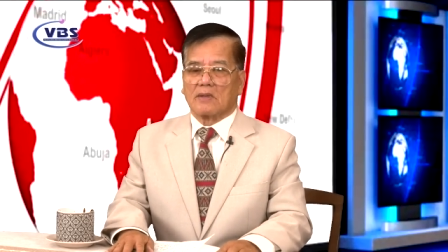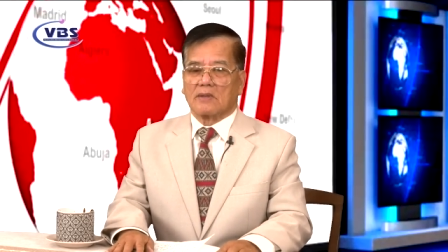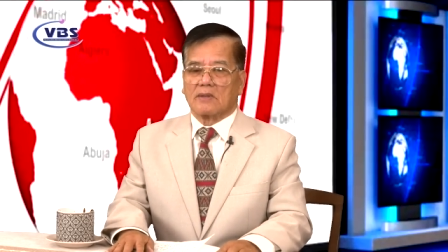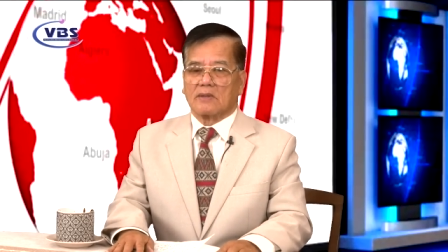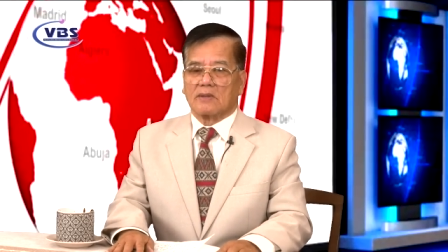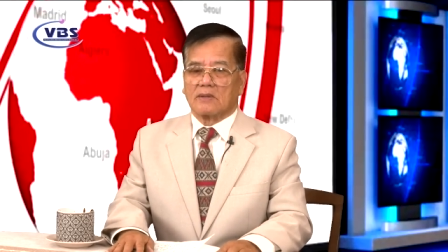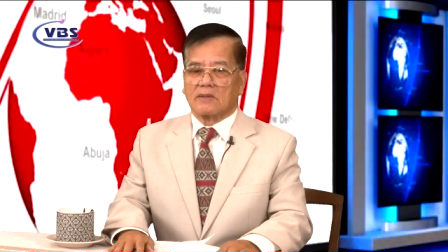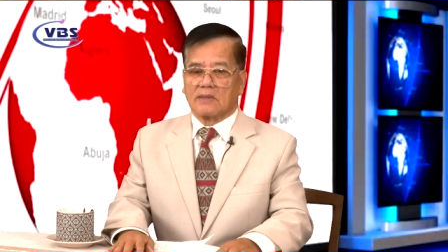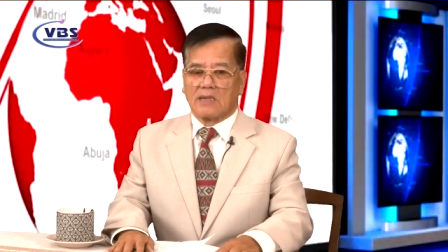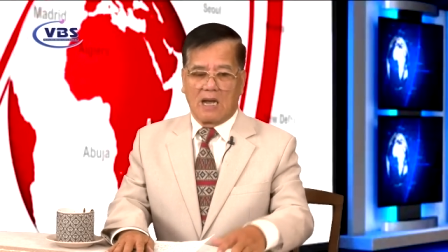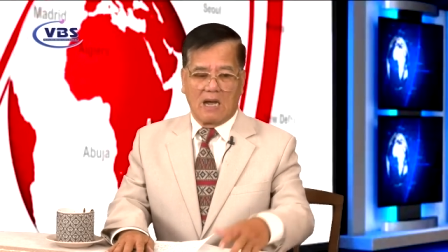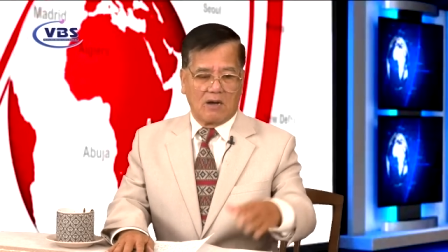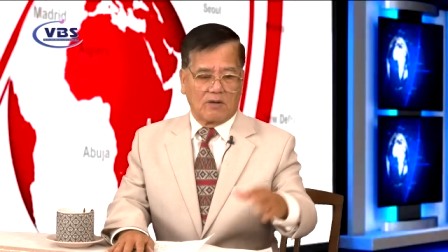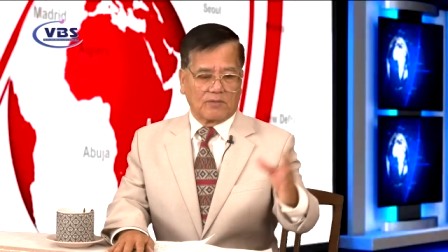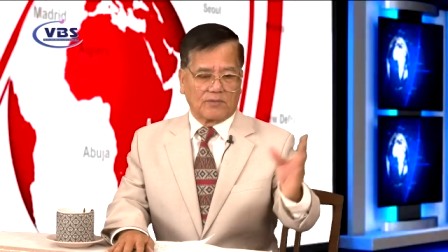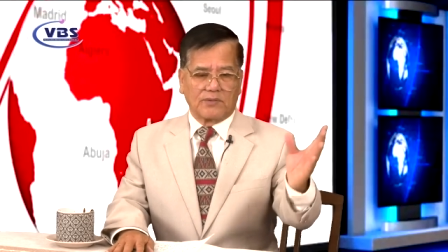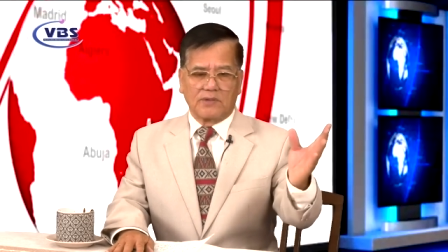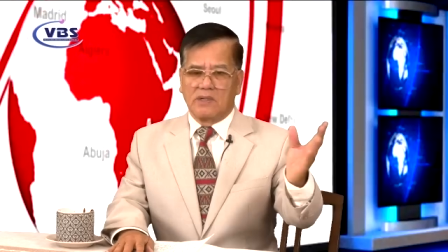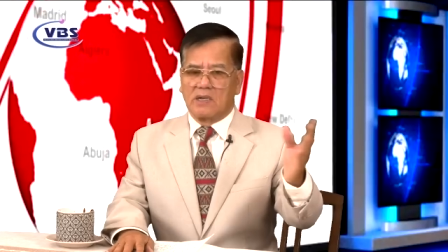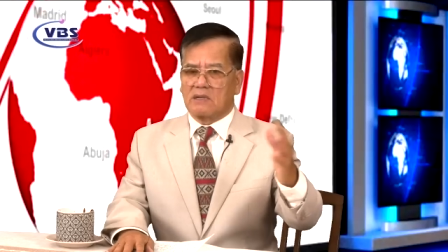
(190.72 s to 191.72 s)
Gạo,
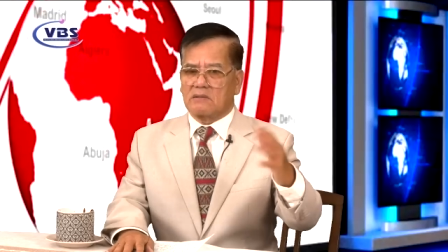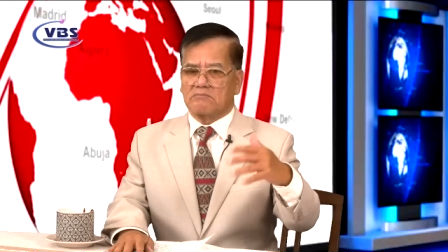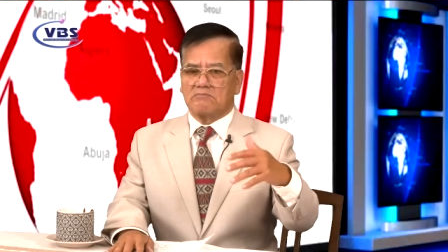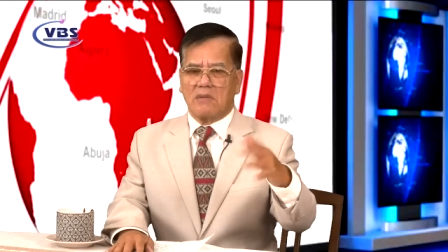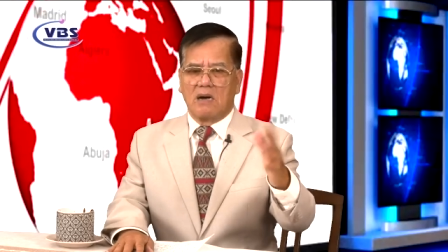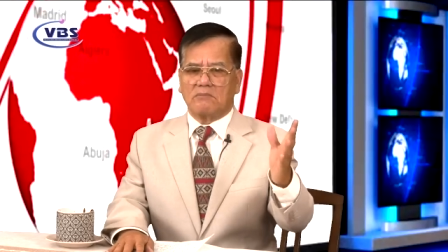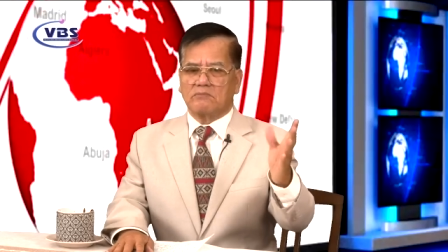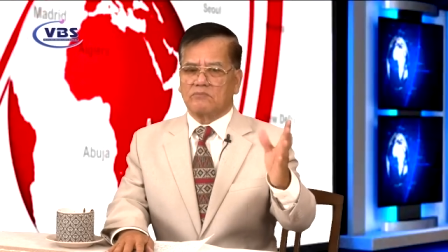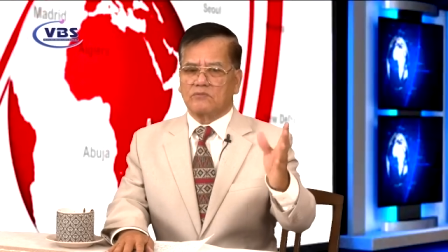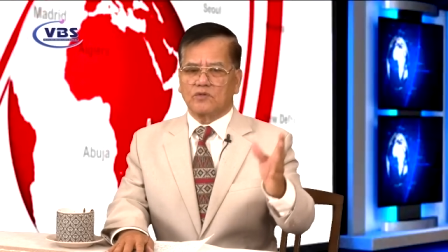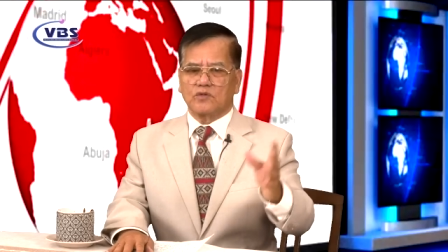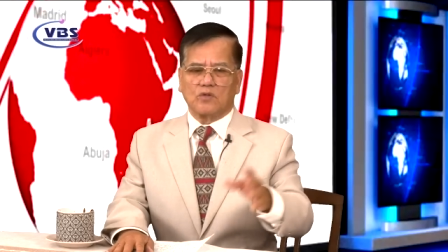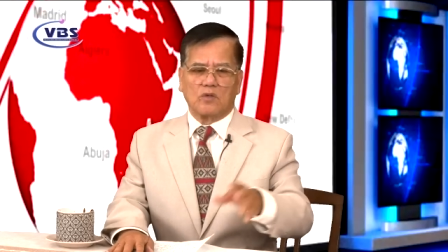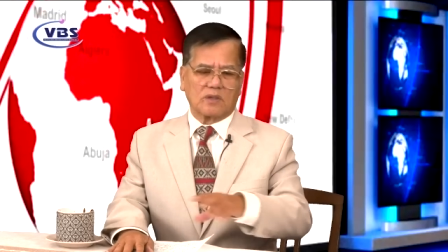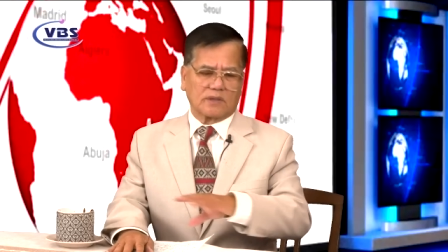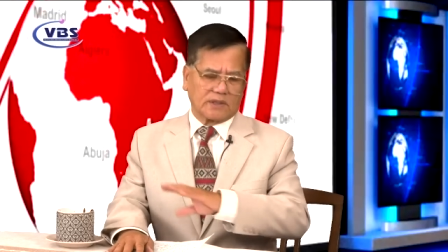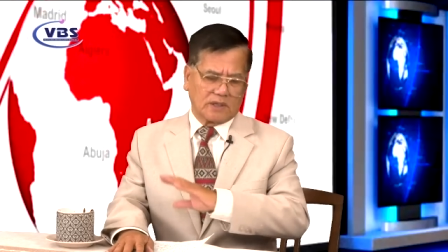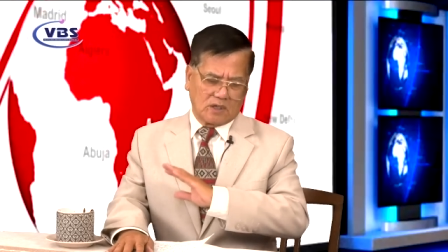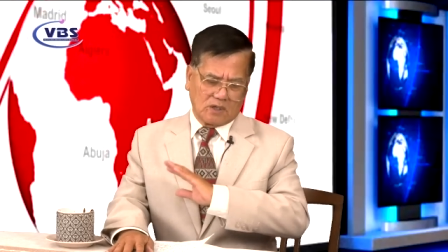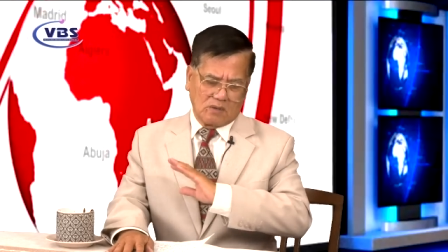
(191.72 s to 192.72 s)
nước, mắm, ruốc
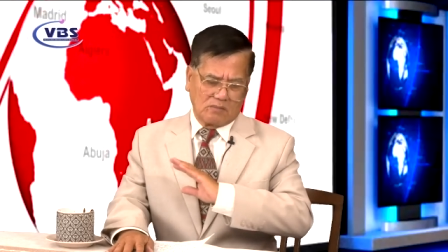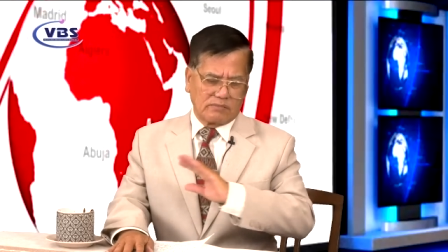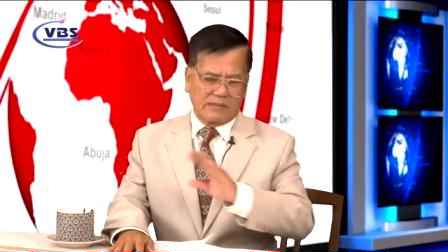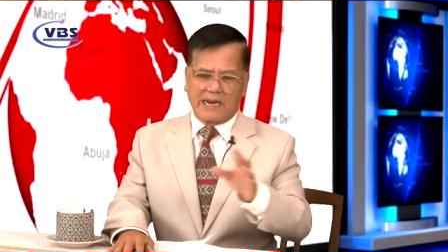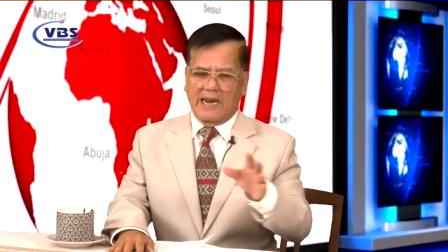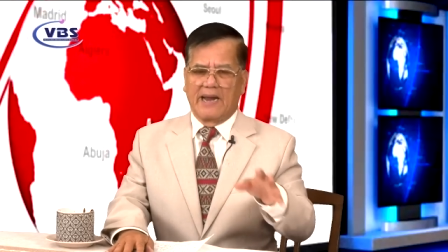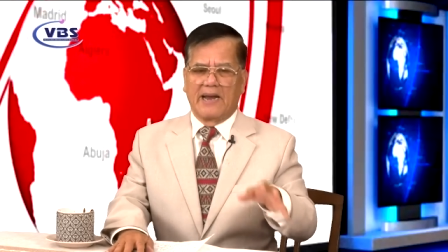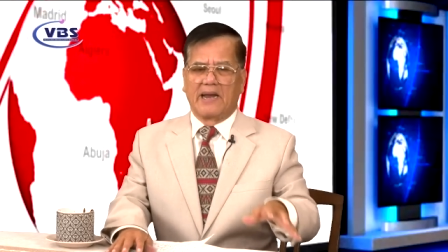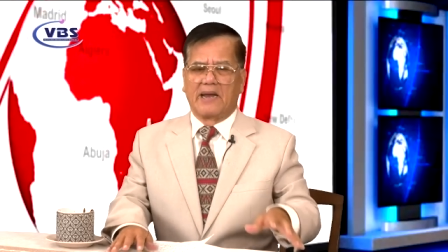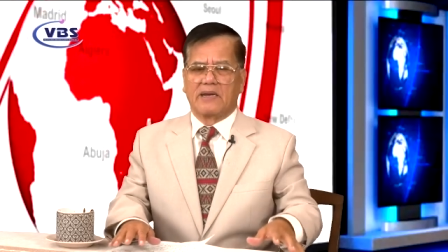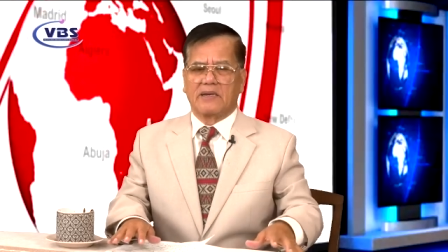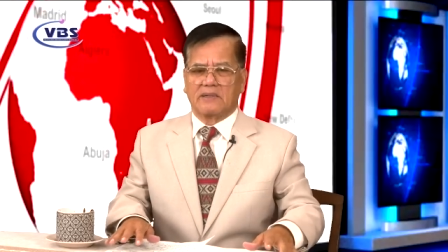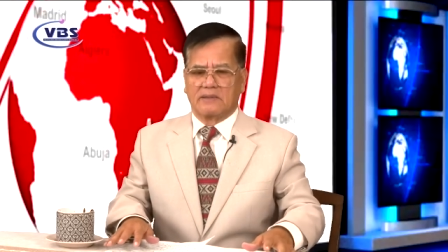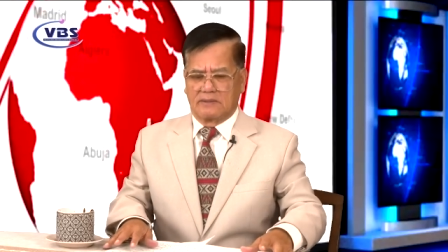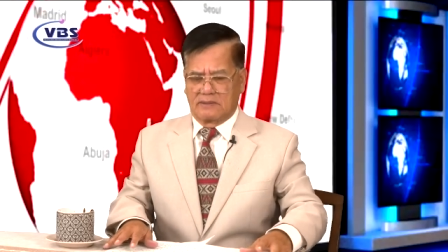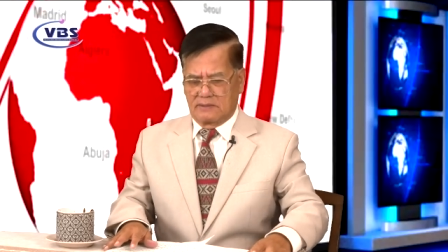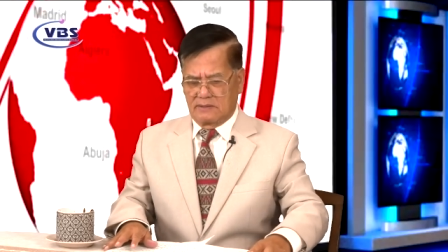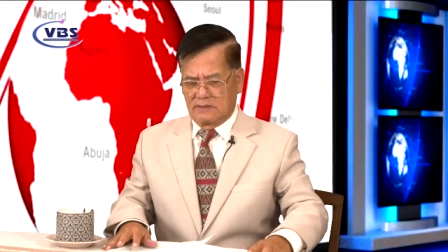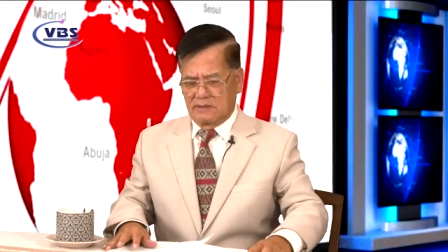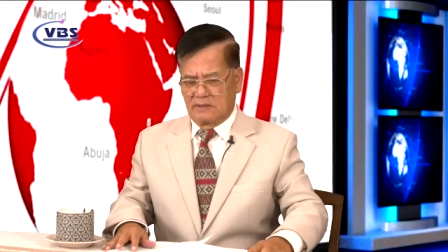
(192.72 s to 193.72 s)
thì không kể,
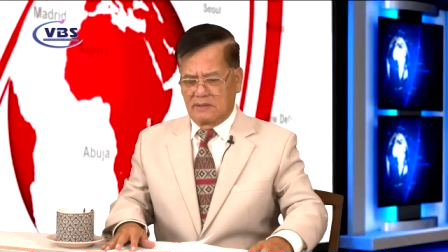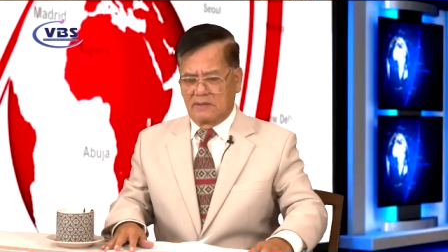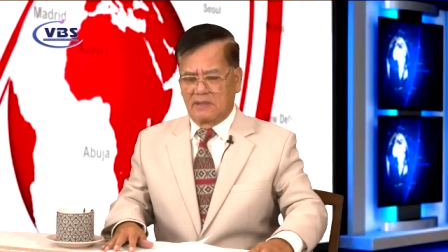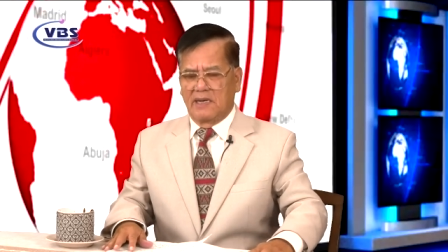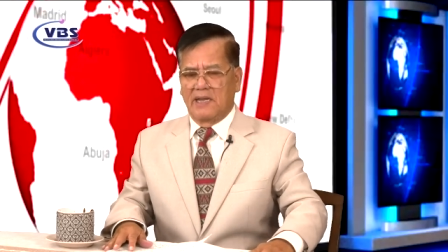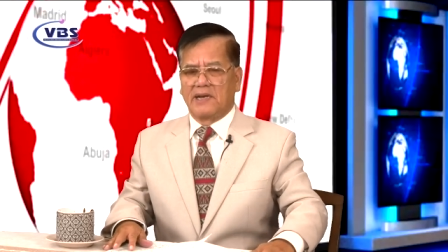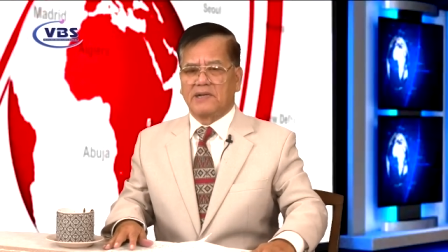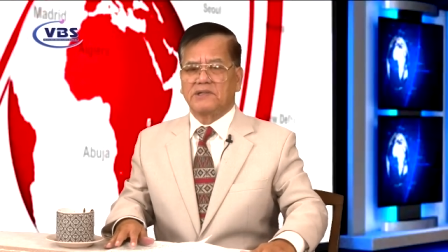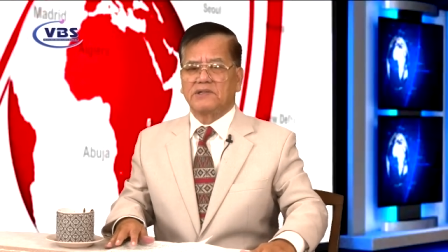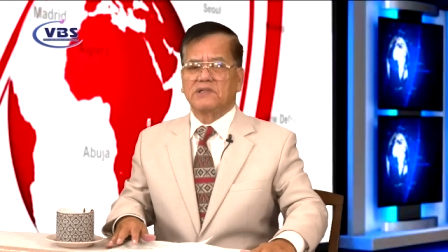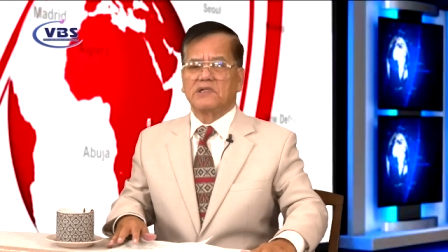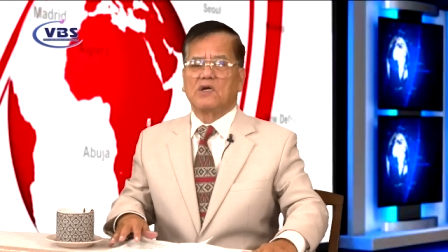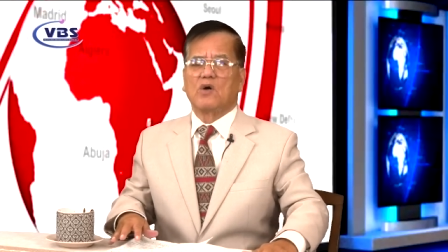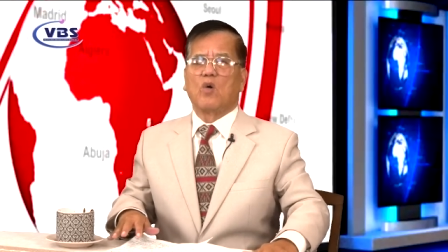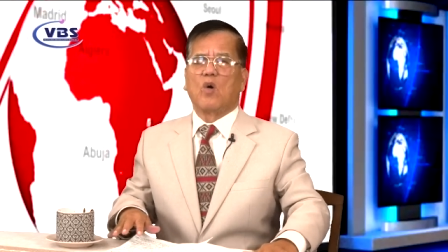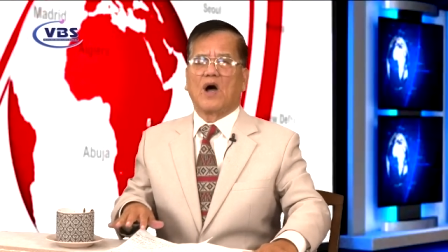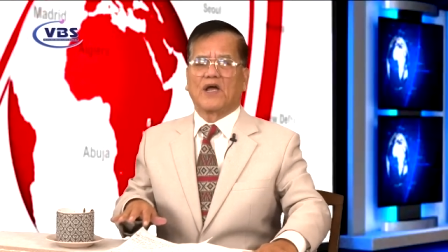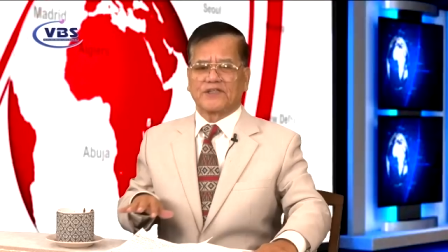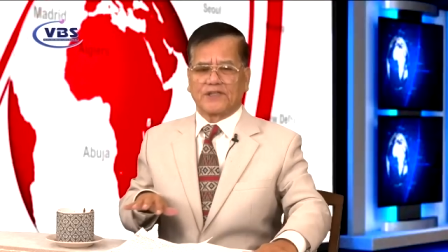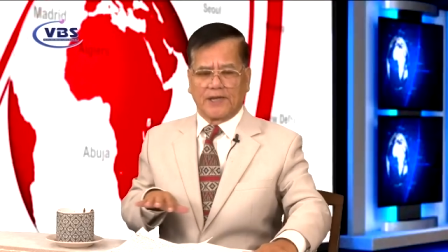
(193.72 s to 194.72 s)
lên như
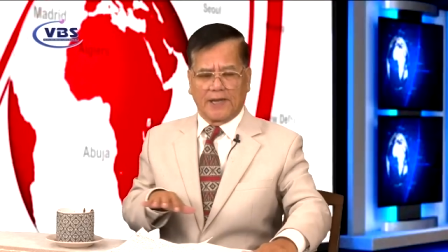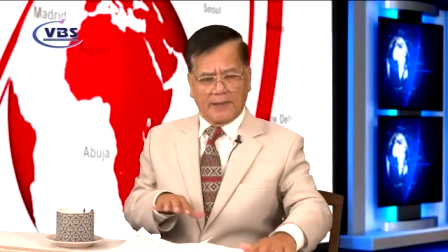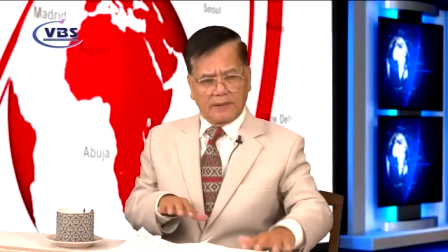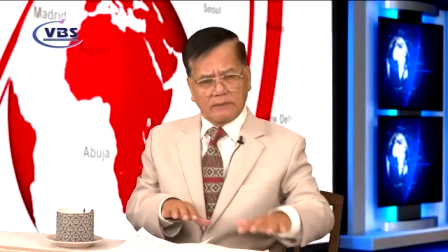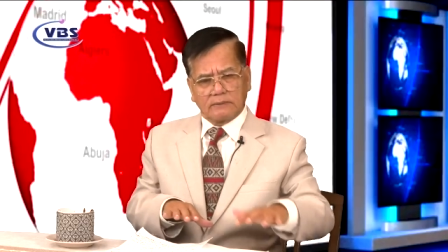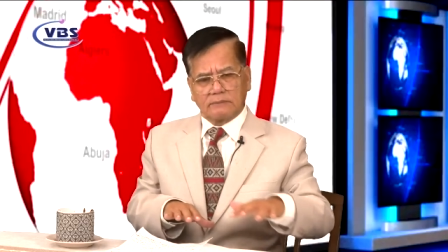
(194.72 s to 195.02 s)
hỏa tiễn.